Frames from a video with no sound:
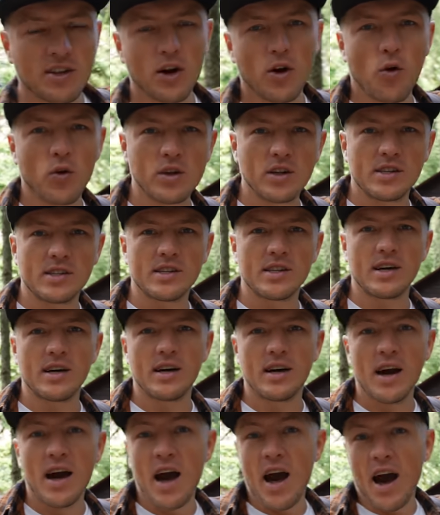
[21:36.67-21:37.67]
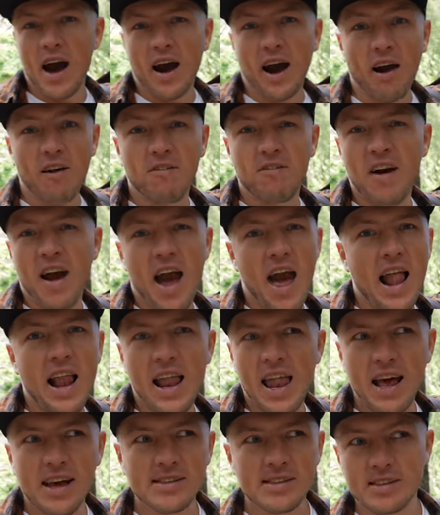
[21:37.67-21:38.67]
находится кафе
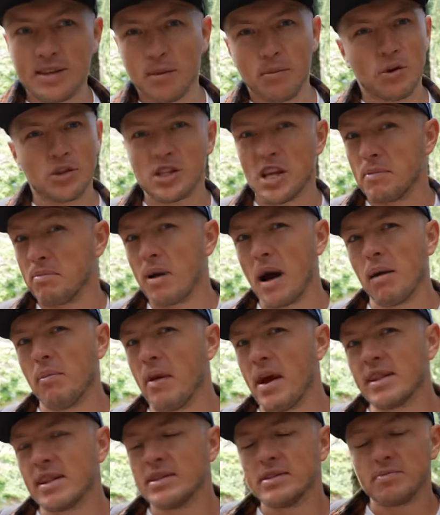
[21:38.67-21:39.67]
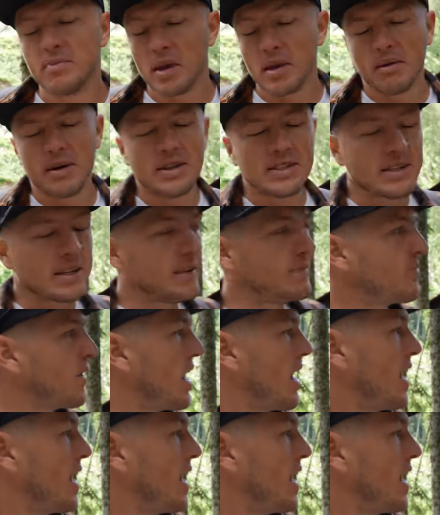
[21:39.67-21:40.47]
«Лес», там можно и пообедать, понимаете, да?